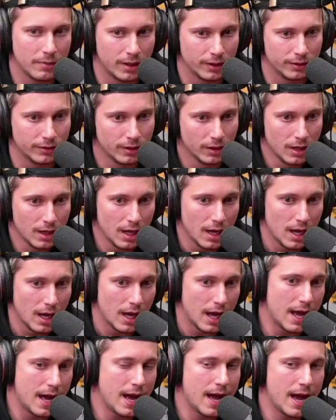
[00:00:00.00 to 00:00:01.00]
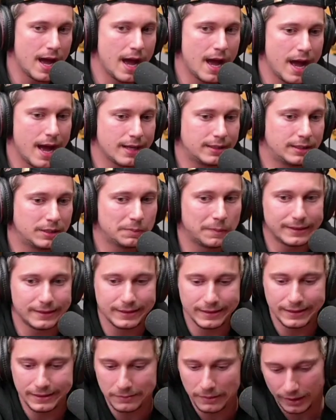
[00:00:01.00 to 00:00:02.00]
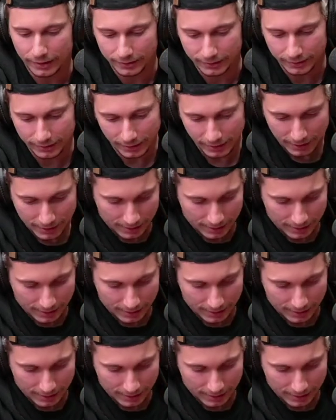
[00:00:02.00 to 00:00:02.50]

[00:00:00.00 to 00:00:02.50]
é, mano. É, tipo assim, mano.